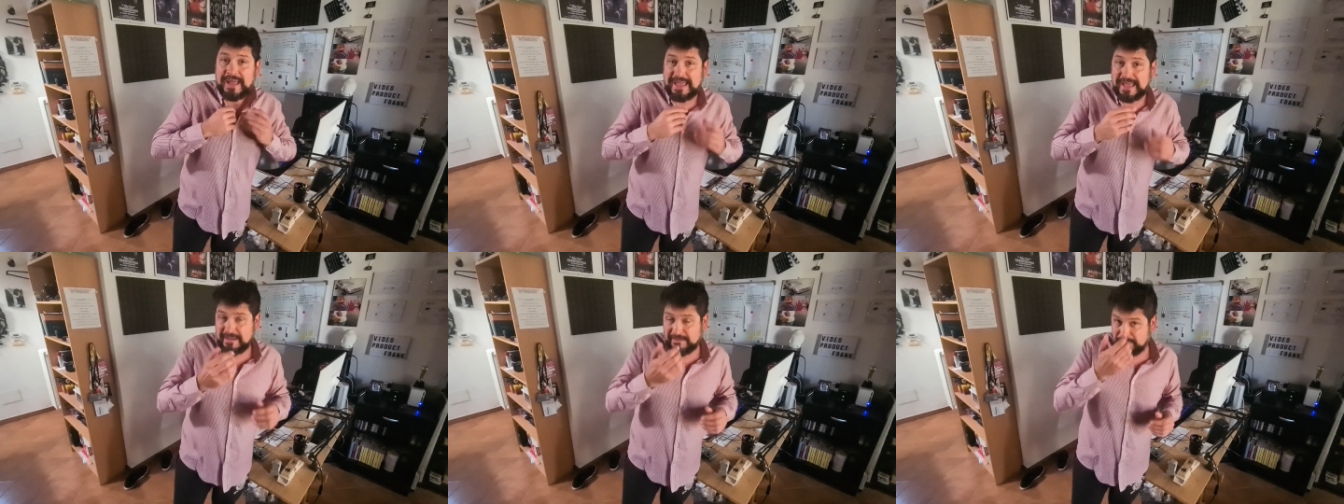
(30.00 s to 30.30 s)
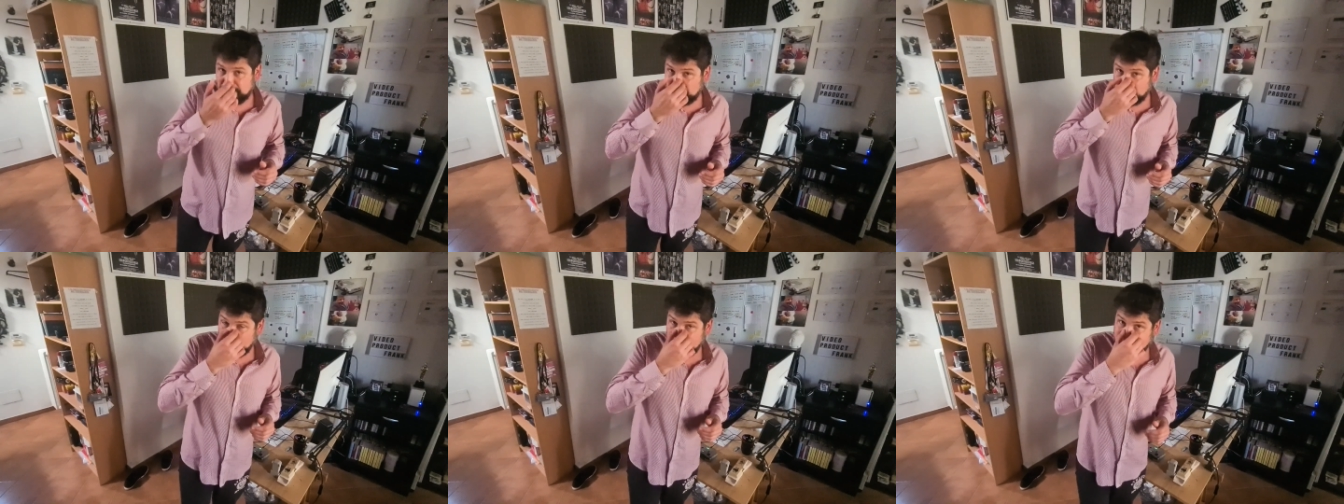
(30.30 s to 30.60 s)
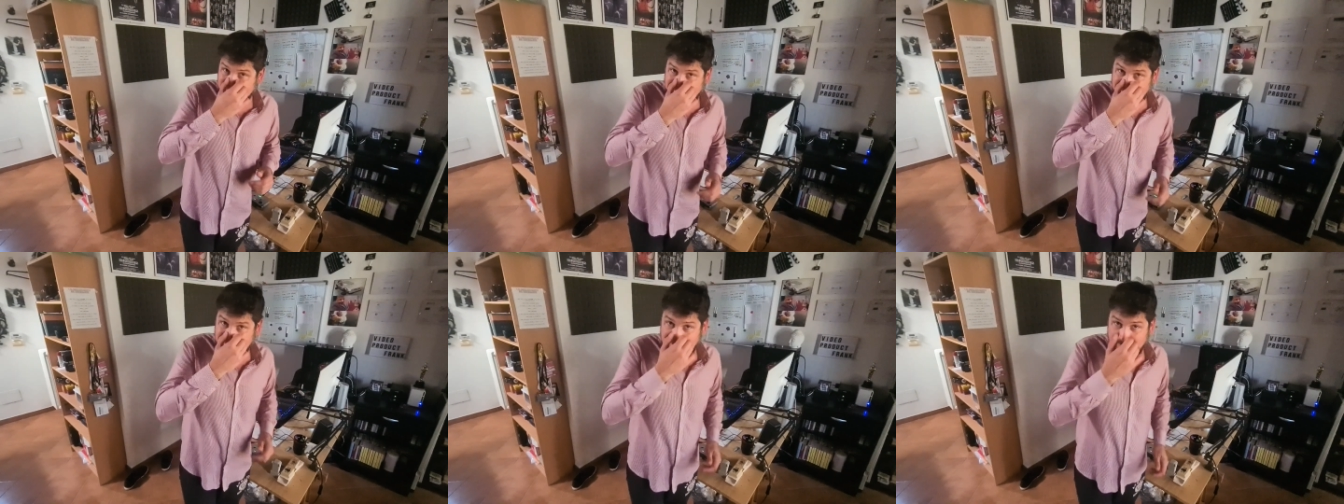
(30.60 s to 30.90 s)
e
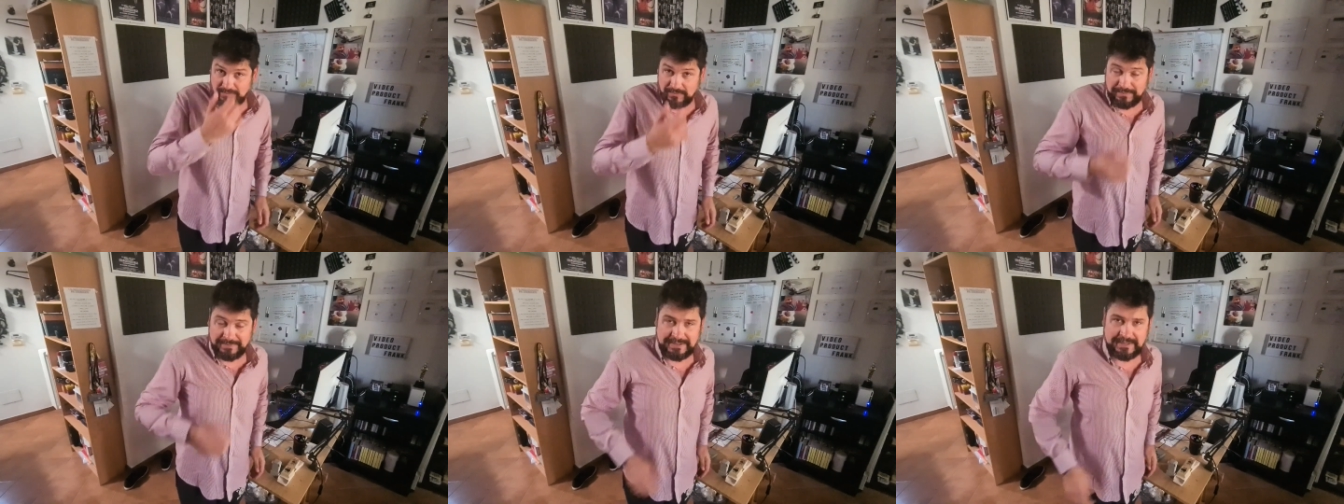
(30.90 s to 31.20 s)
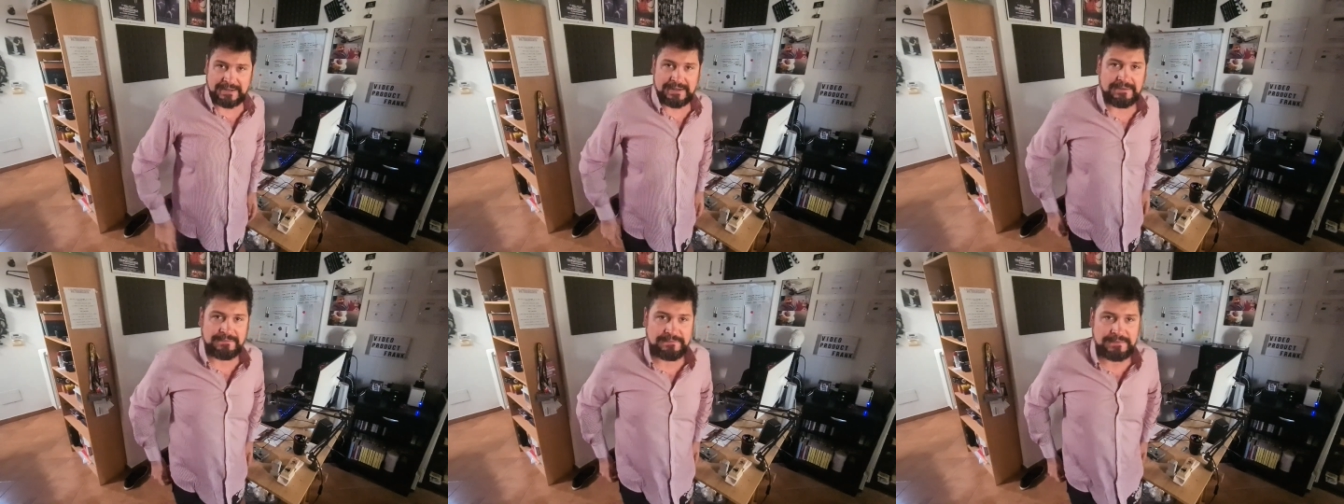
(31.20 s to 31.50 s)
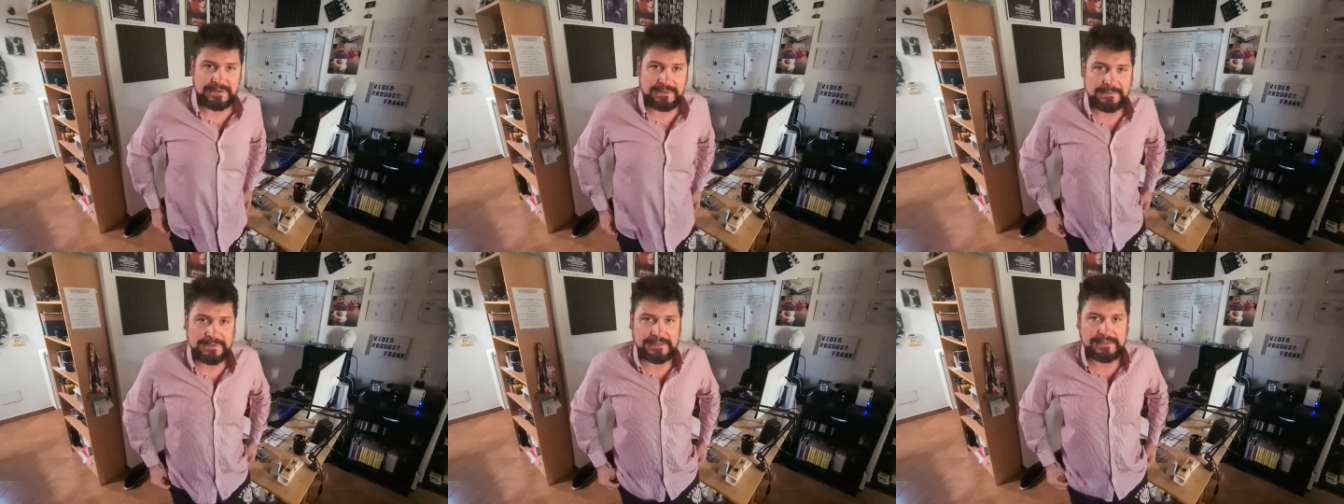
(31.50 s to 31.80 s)
formativo perché la
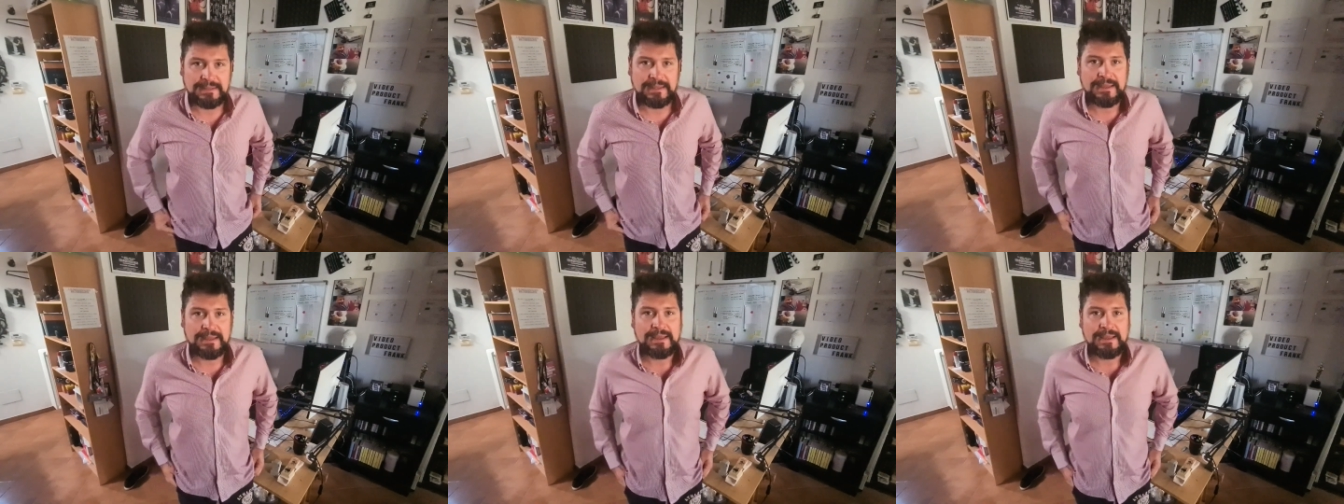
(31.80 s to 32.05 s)
Freeman